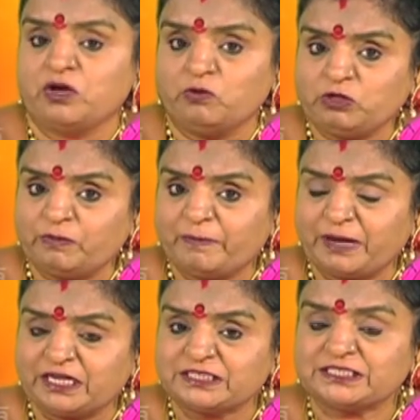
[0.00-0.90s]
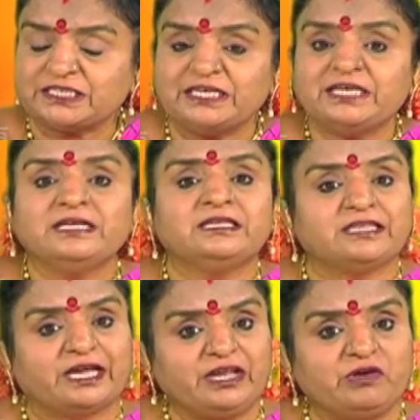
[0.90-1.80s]
గౌతమ మహర్షి
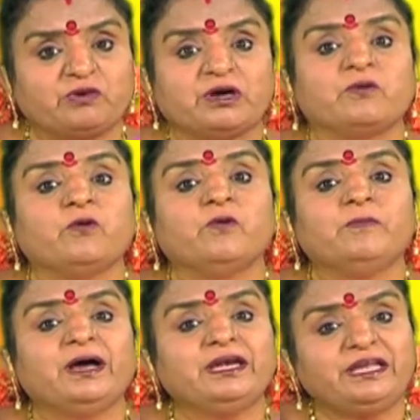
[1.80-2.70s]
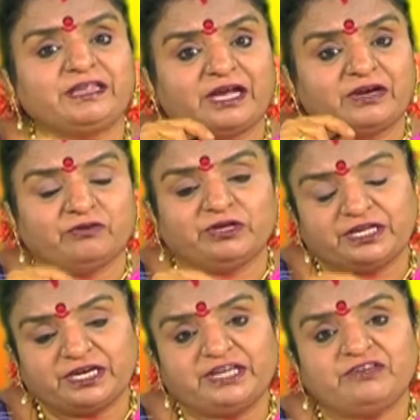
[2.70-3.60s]
తన యొక్క కోపాన్ని తాను
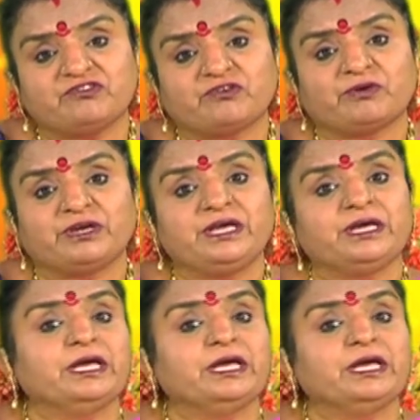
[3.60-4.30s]
నిగ్రహించుకొని